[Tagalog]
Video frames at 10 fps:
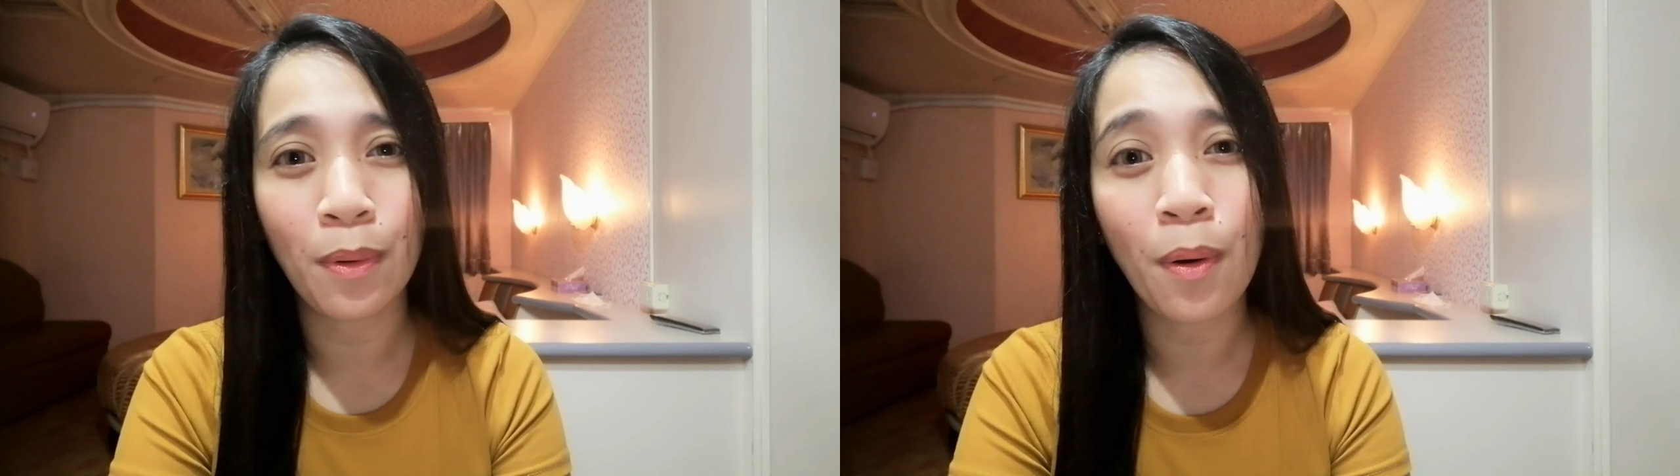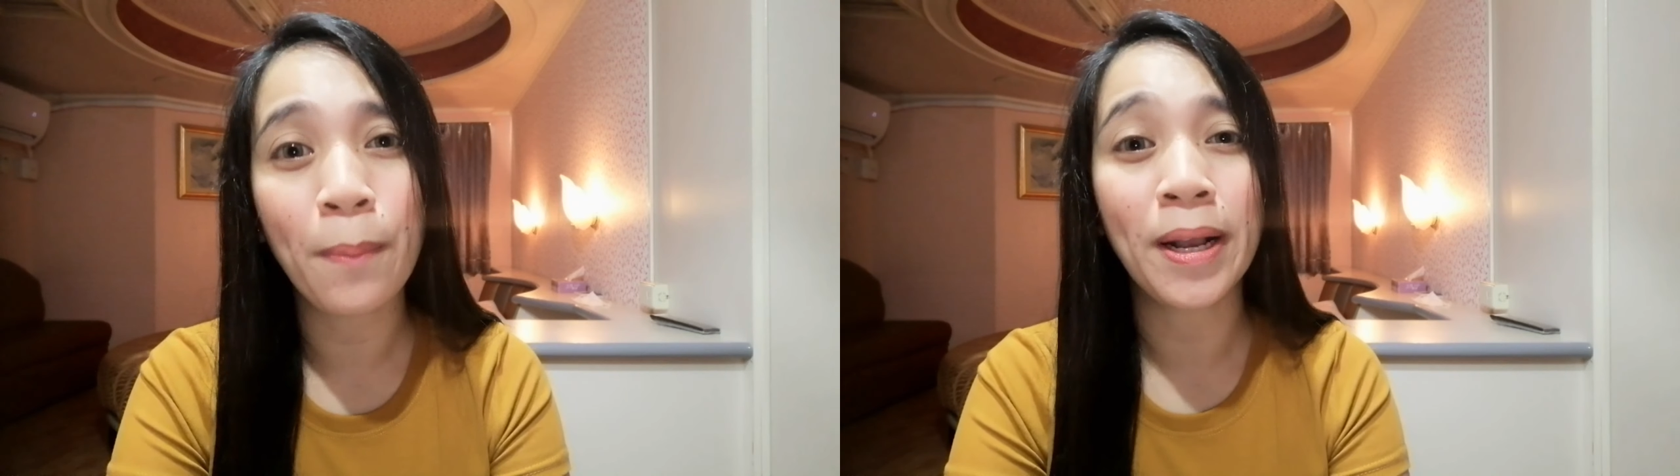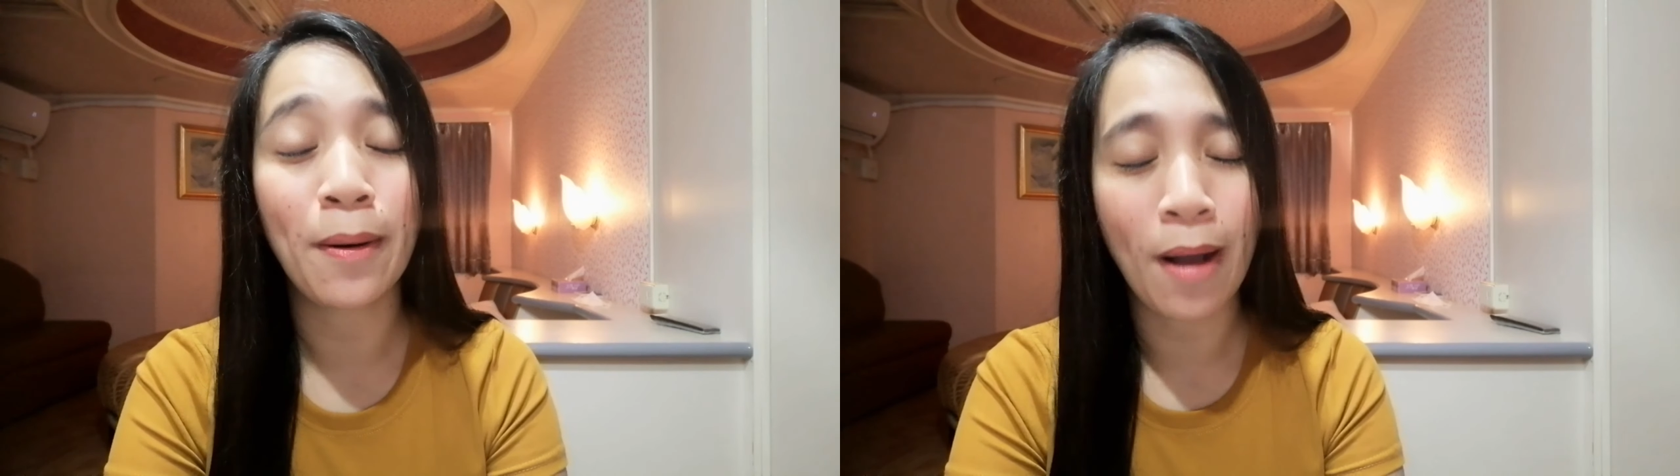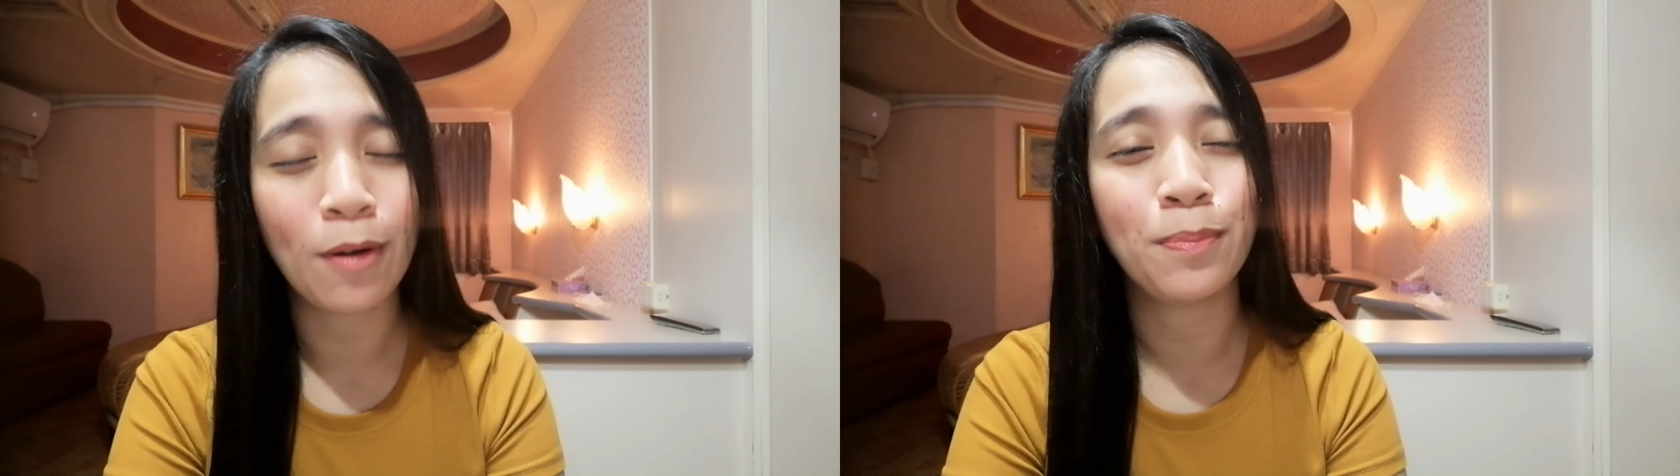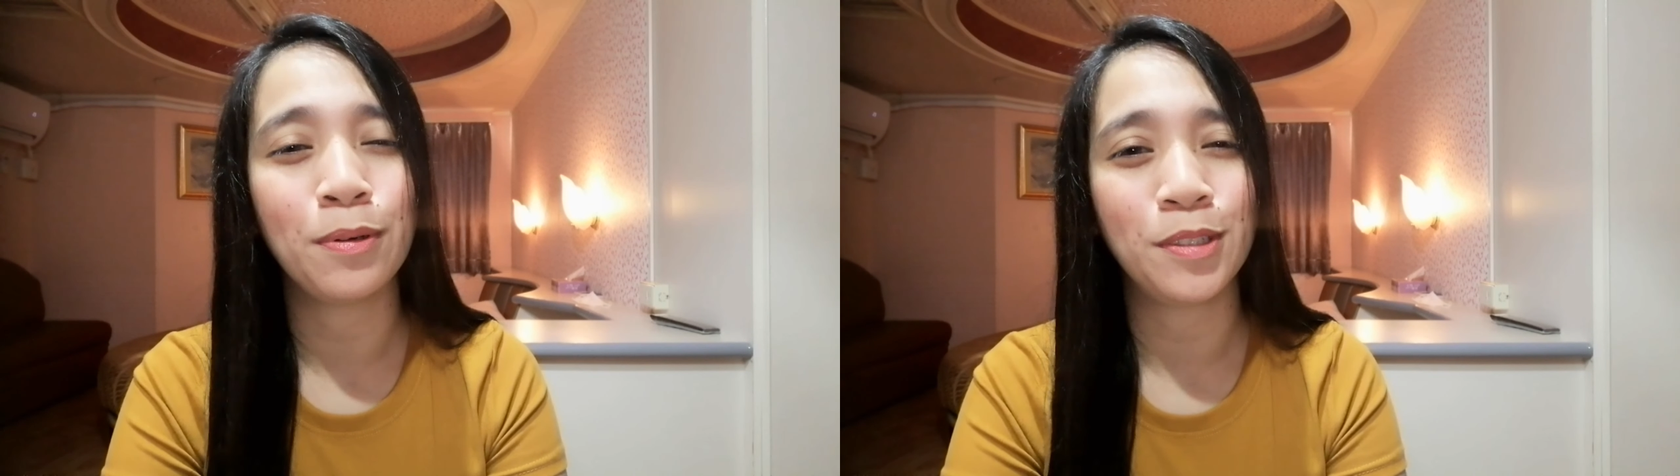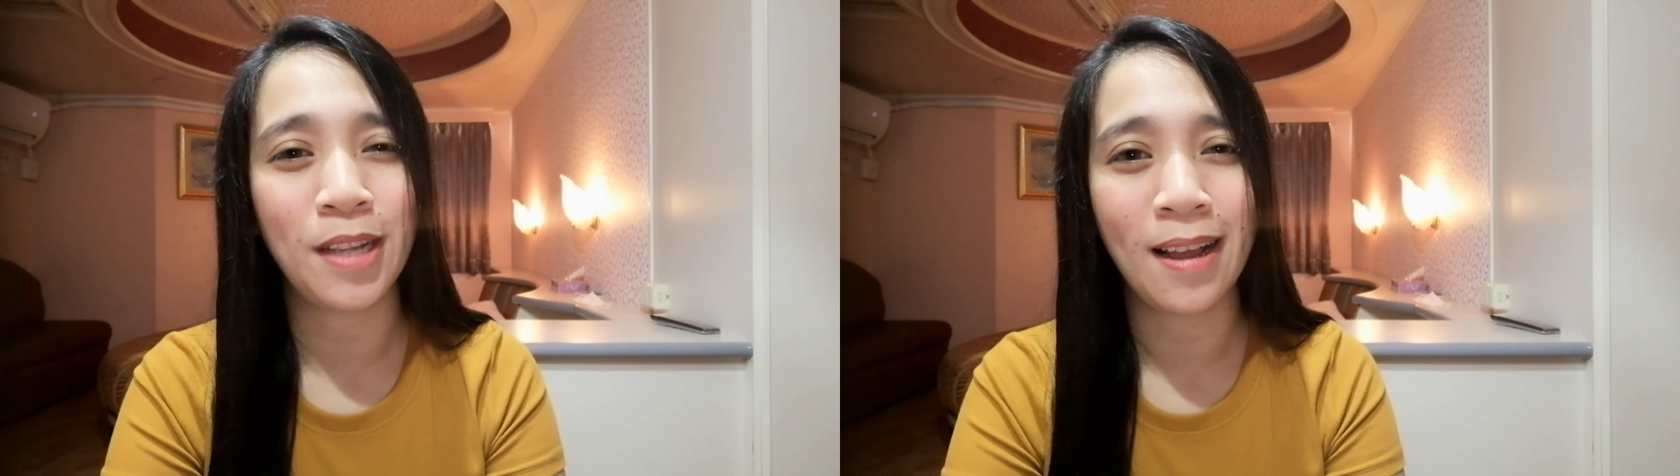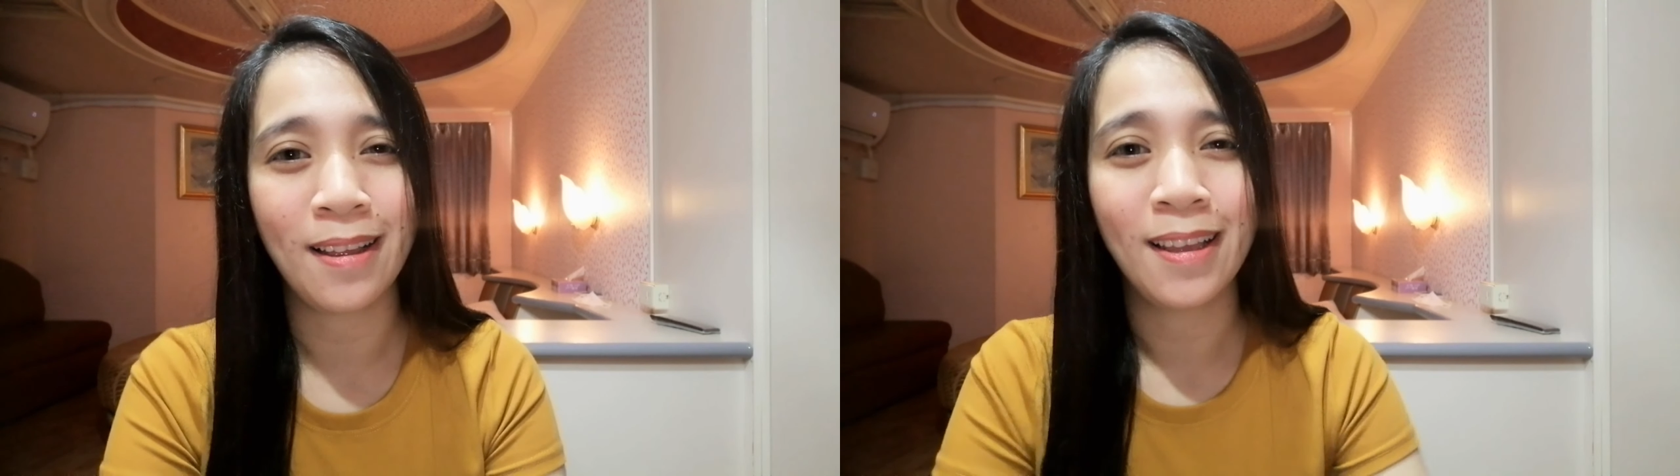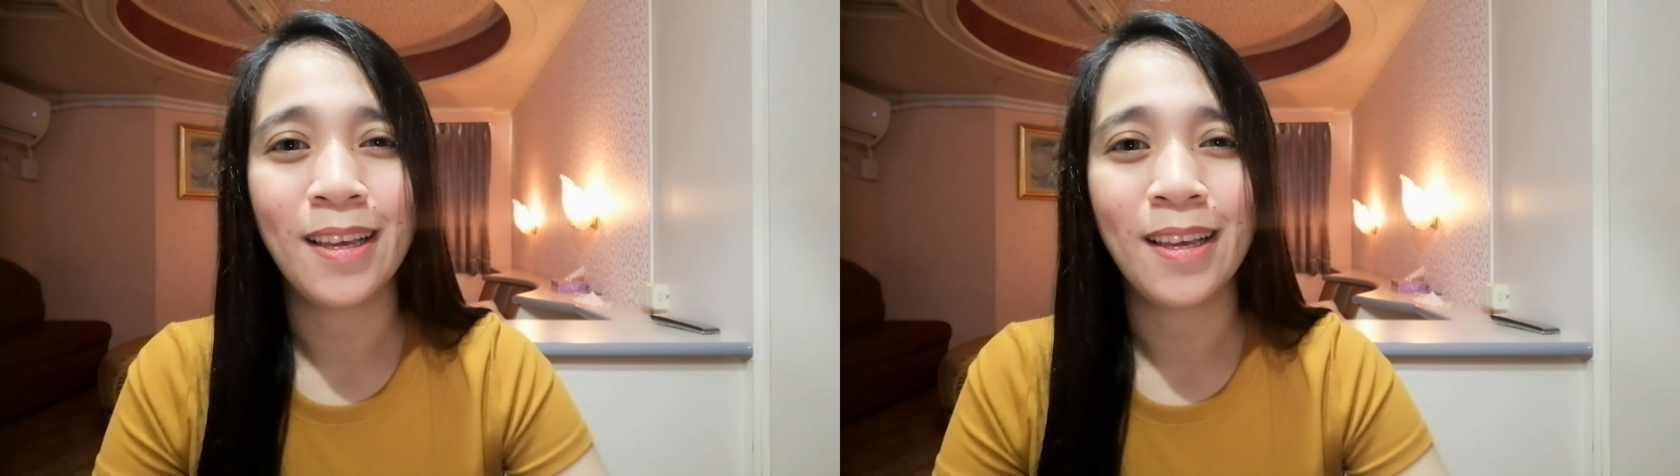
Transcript: ko, magawa ko po siya.